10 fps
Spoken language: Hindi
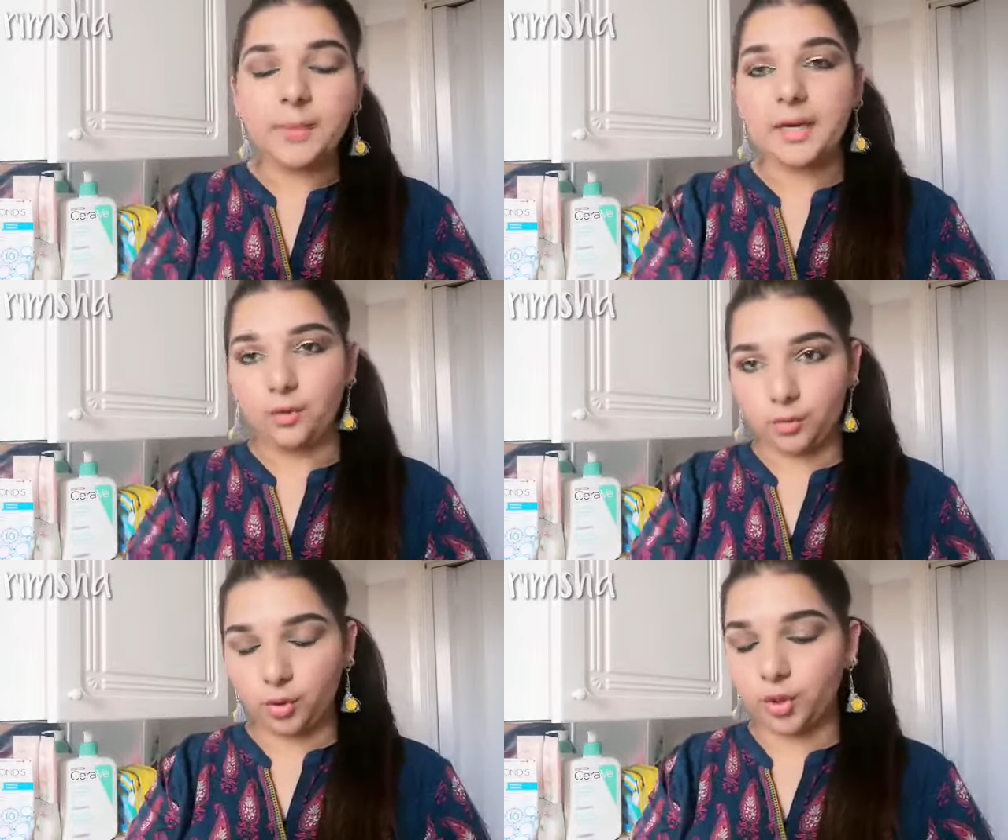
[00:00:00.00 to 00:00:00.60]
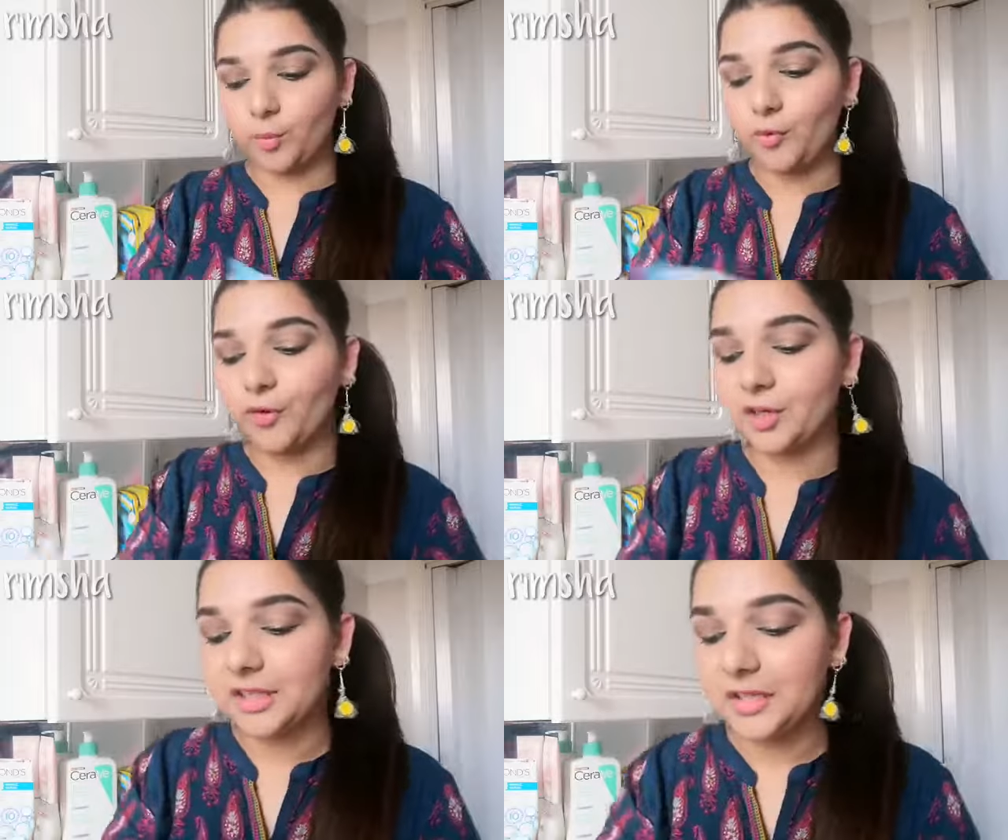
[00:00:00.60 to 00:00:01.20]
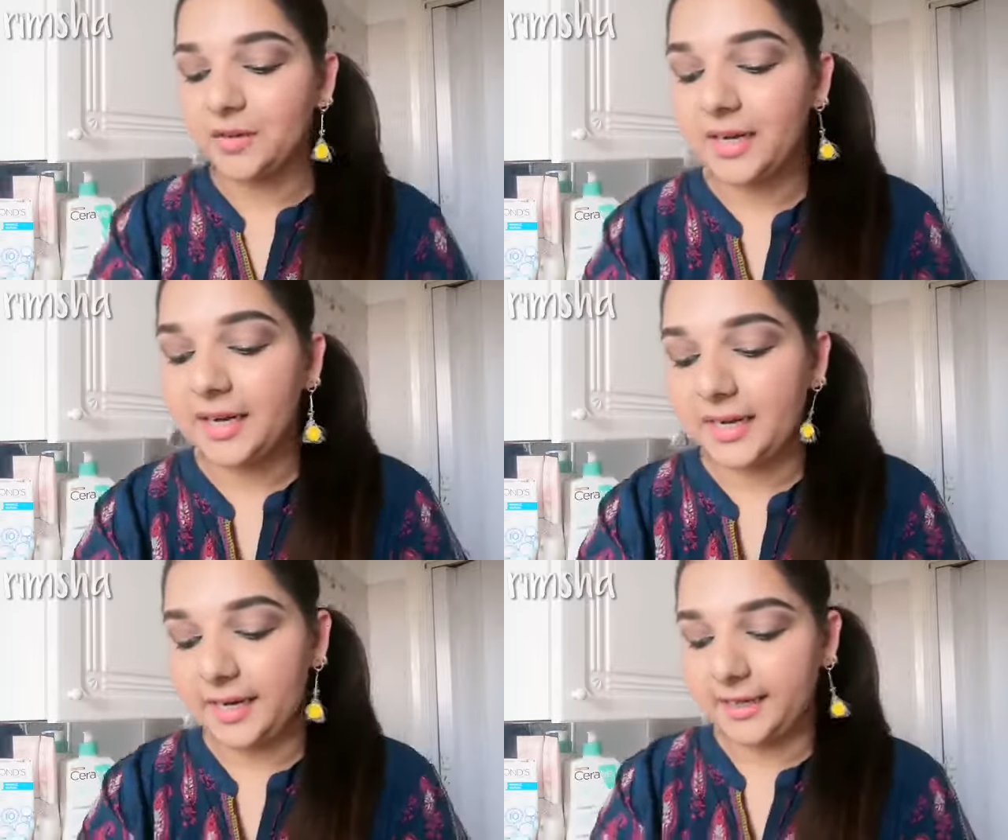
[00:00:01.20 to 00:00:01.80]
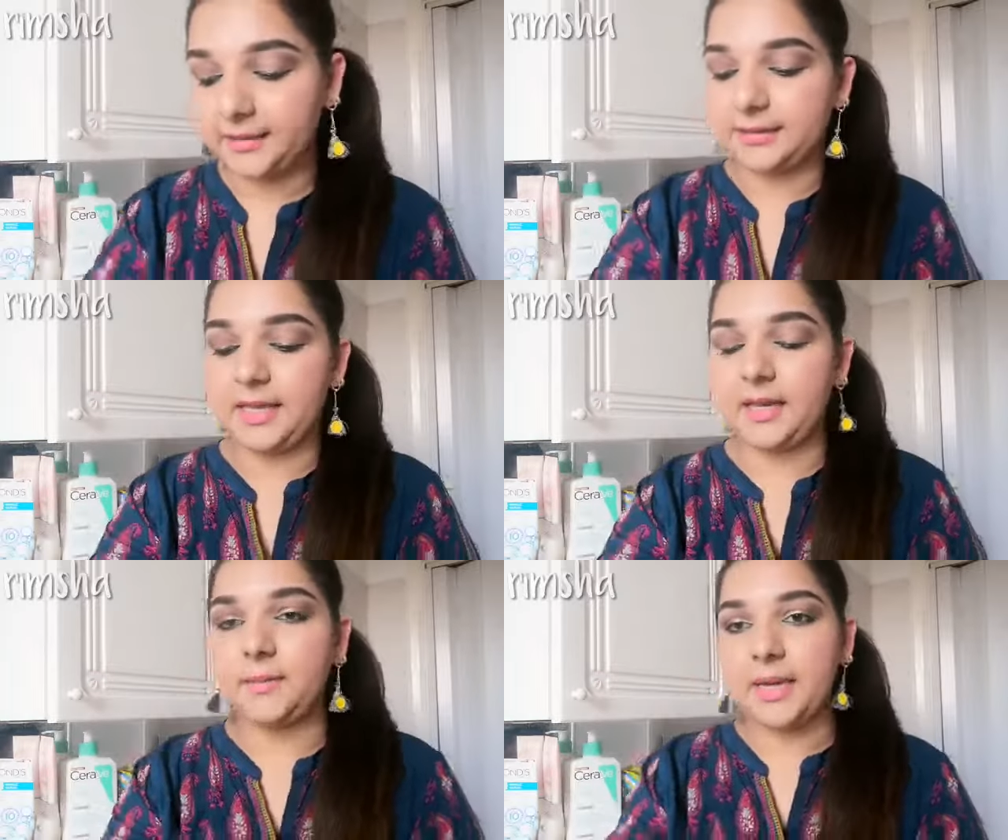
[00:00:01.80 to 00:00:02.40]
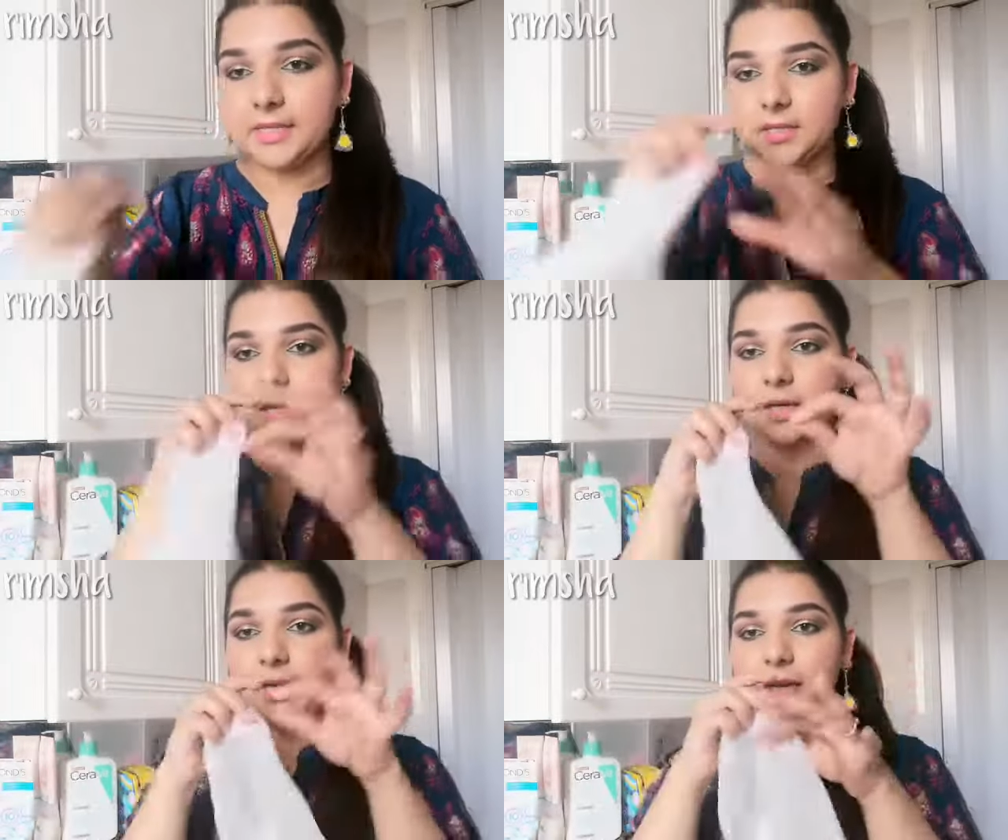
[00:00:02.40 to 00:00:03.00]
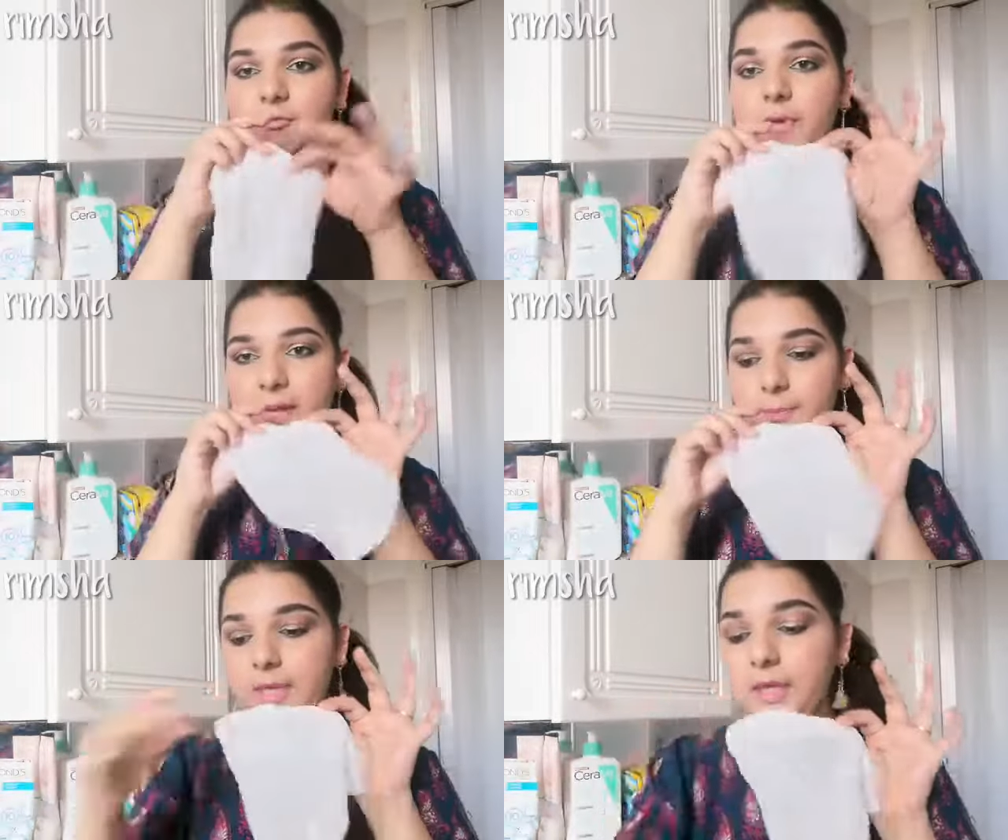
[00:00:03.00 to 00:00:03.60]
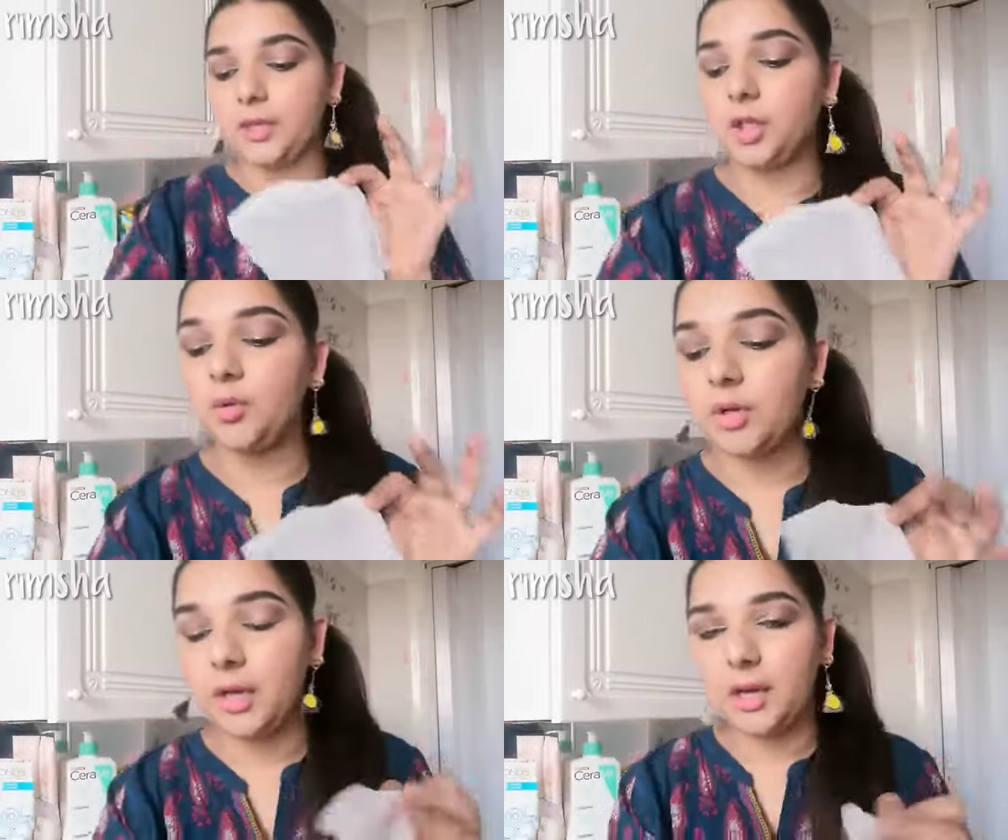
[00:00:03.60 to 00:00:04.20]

पहले उनको रिमूव करती हूँ एंड देन मैं इस तरह का एक वाइप ले लेती हूँ